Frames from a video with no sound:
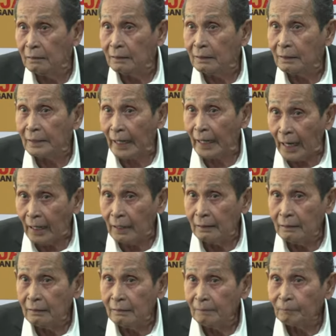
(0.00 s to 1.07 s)
Ya.
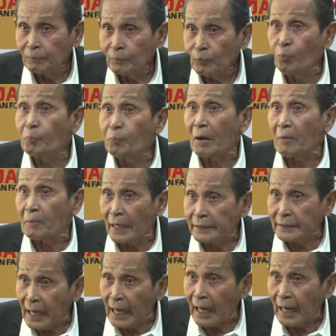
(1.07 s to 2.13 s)

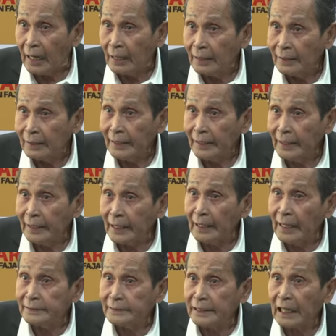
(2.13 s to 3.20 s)
Umpamanya, ini kan
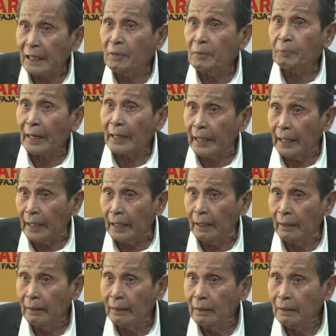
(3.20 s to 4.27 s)
nanti kami panggil
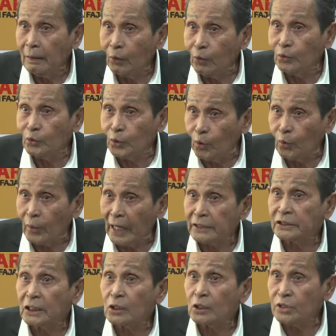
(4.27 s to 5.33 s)
untuk
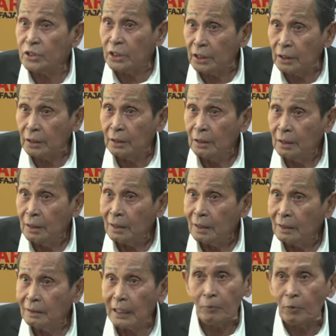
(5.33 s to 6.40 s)
eksekusi.
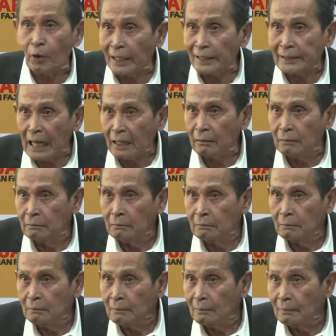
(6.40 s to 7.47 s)
Nggak mau datang.
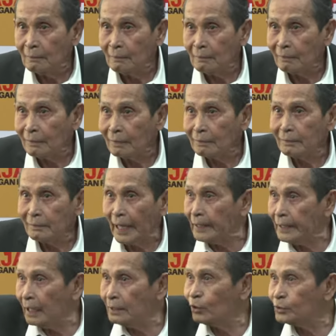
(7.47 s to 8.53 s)

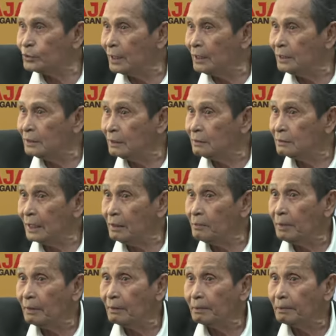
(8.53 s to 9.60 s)
Ngeyel terus tadi itu. Tadi
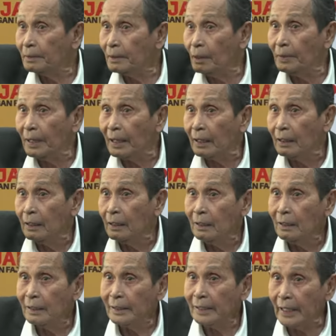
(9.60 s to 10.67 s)
bilang, kau bilang.
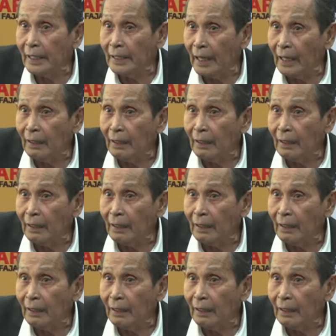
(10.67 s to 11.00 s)
Ngeyel.